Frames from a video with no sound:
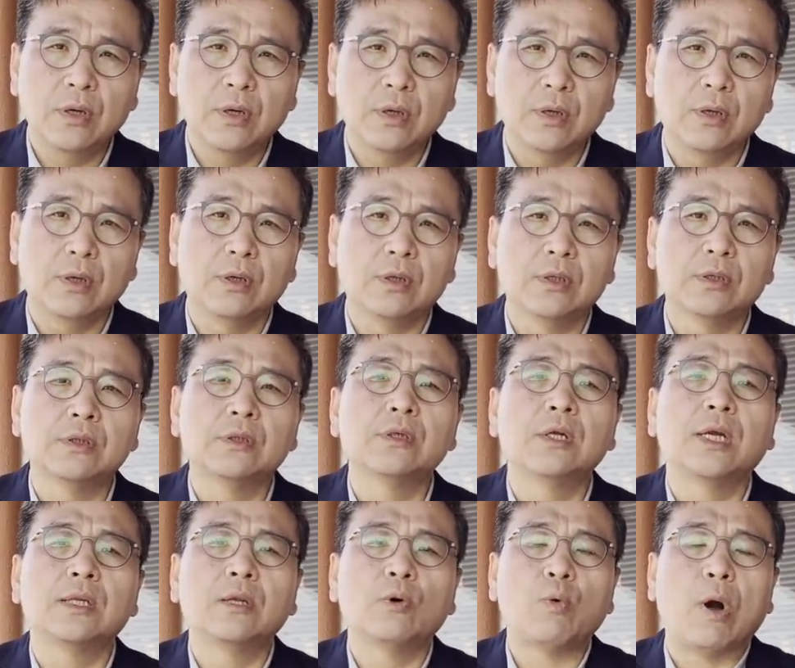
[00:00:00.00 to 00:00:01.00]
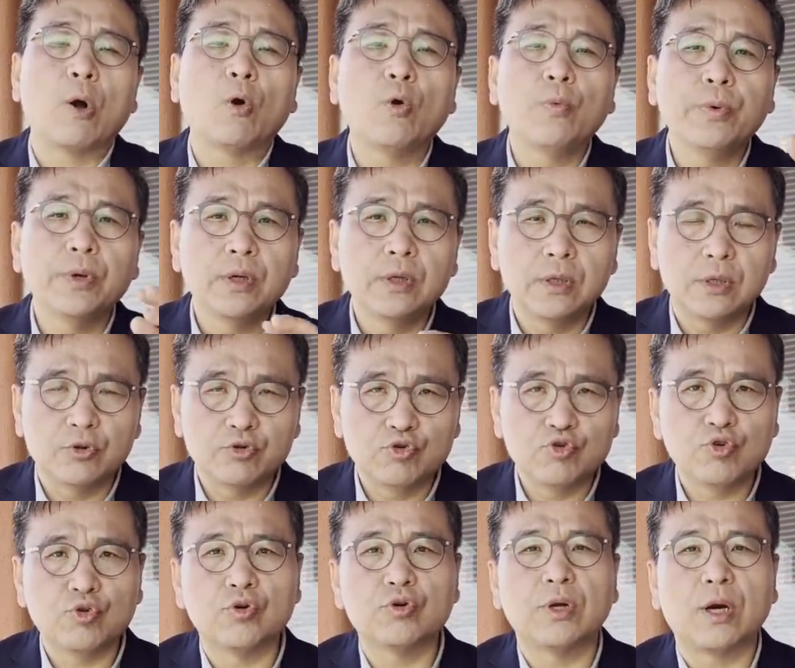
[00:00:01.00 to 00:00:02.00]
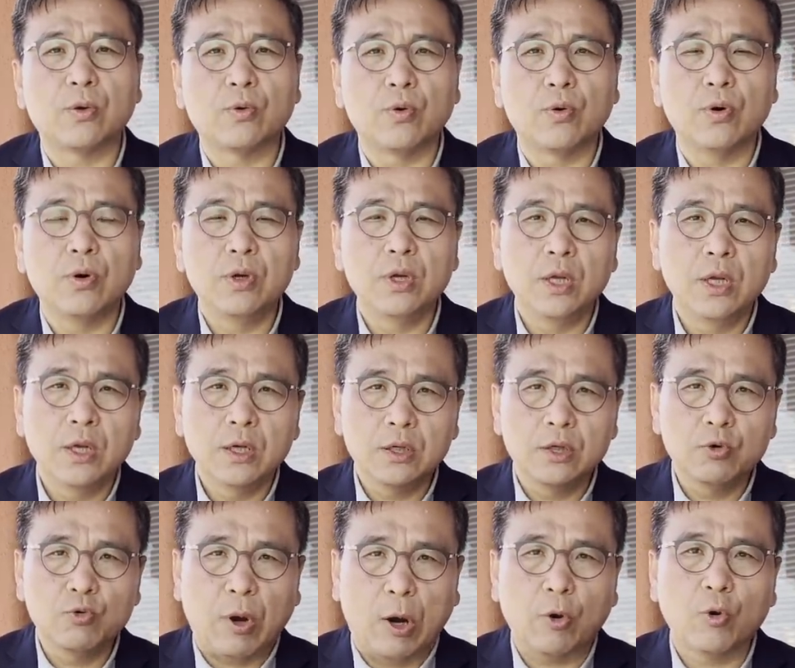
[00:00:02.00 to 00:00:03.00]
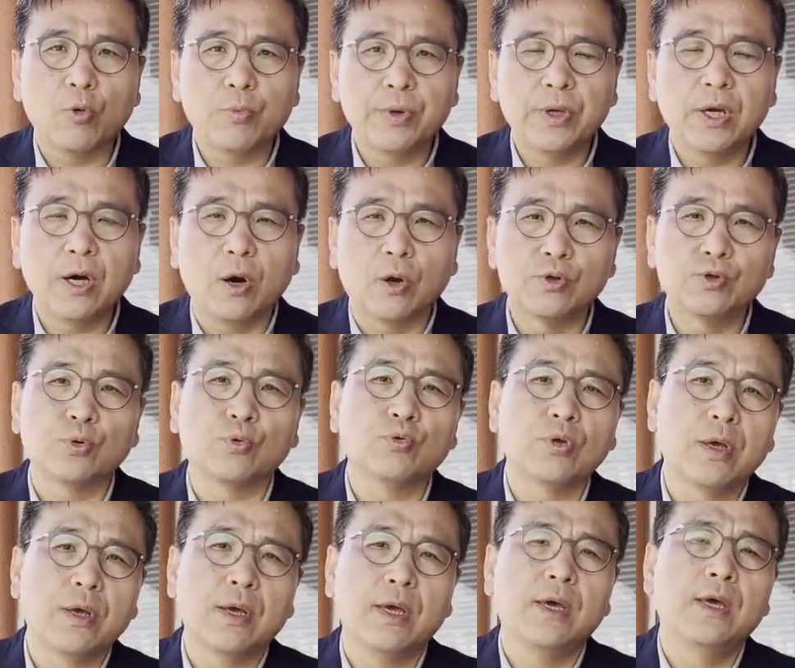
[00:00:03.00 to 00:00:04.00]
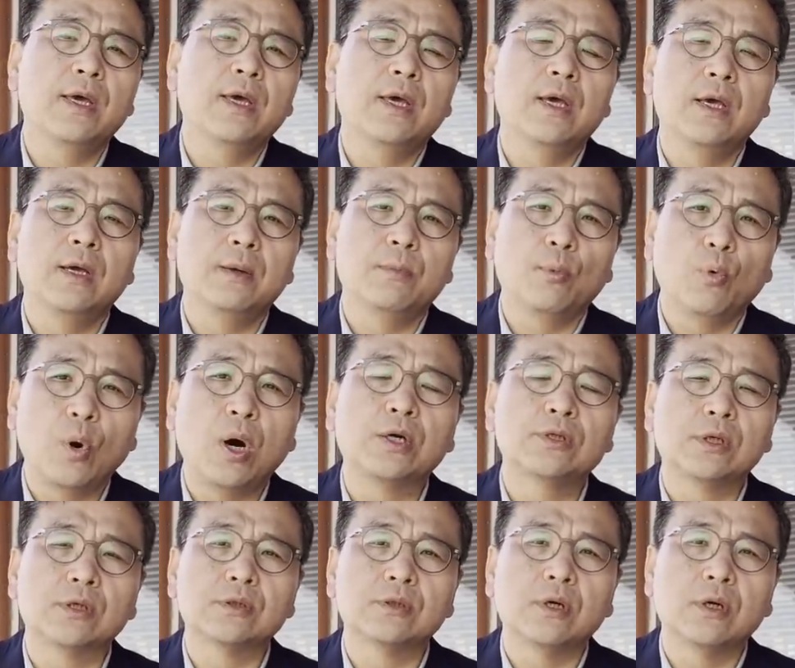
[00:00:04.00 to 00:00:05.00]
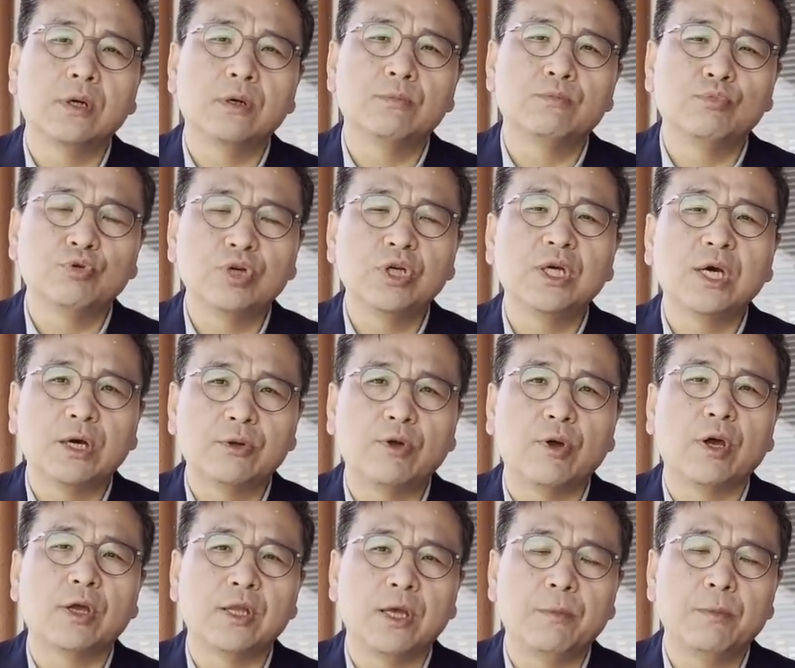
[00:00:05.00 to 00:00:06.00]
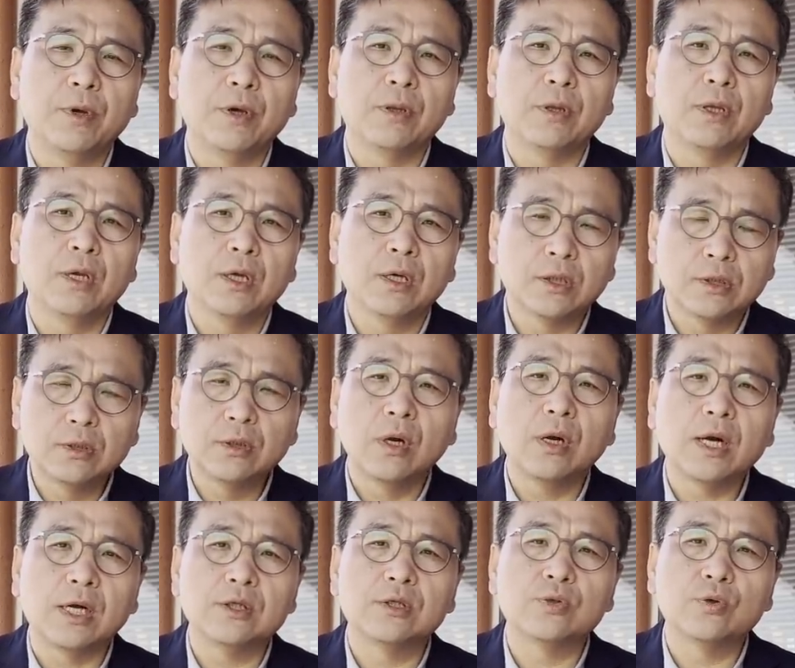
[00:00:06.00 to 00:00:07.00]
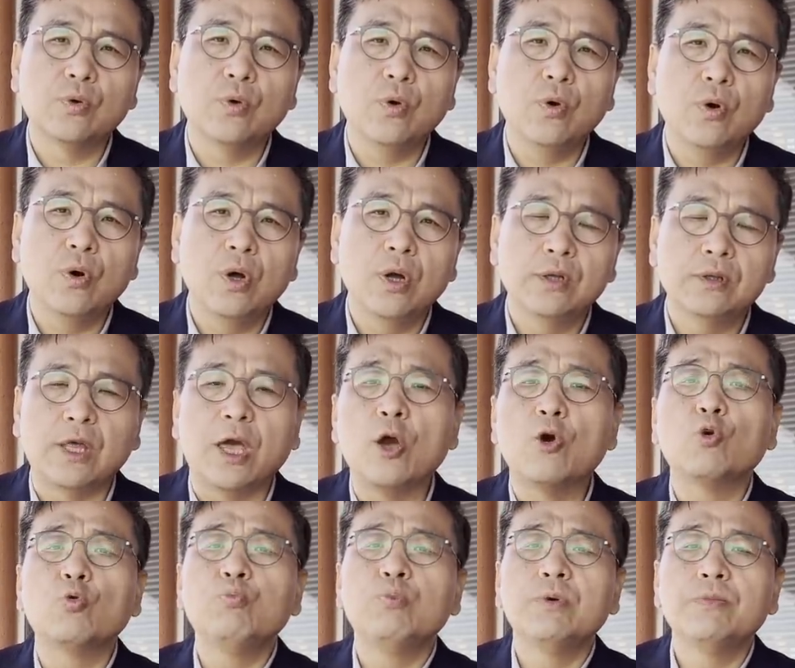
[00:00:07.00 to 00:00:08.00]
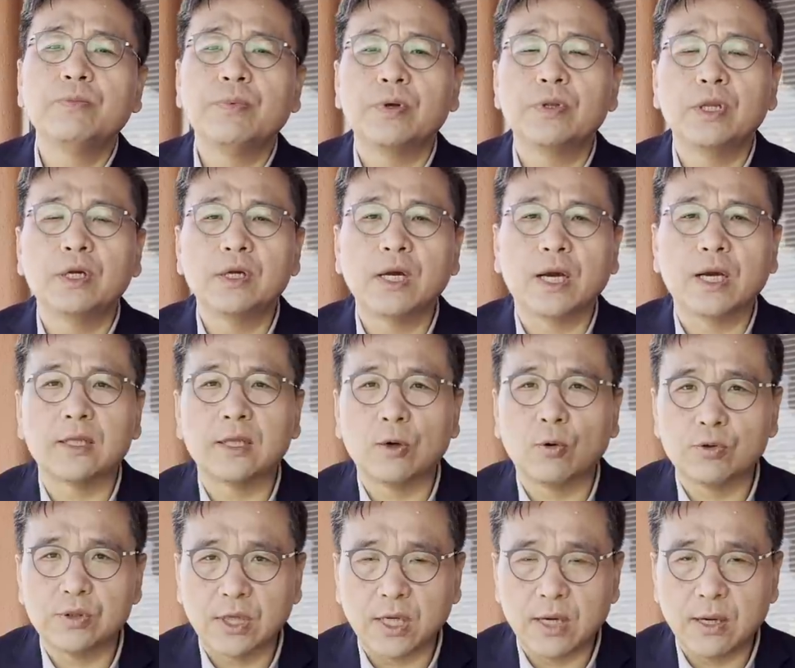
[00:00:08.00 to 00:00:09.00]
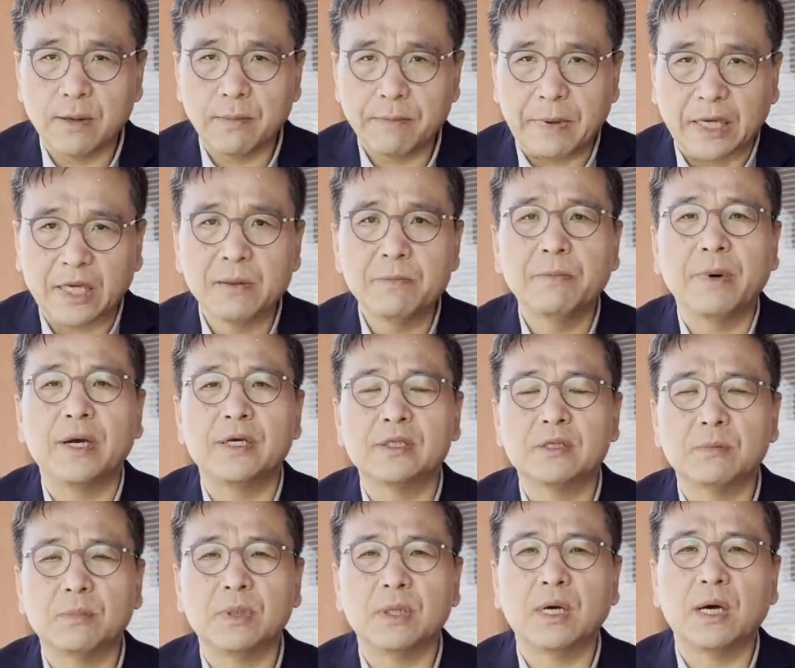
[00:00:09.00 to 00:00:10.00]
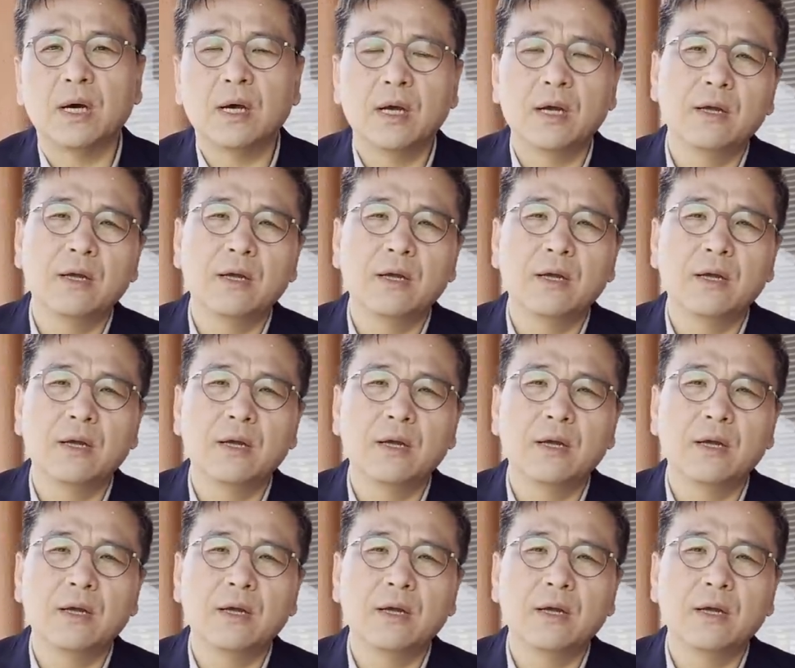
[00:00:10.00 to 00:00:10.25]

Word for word: 어 그들한테 광고비를 수주를 하고, 그 광고비가 어느 정도에 모아져서 무기가 되게 되면 그걸 가지고 대국민 펀딩을 하겠다고 제가 밝힌 바 있습니다.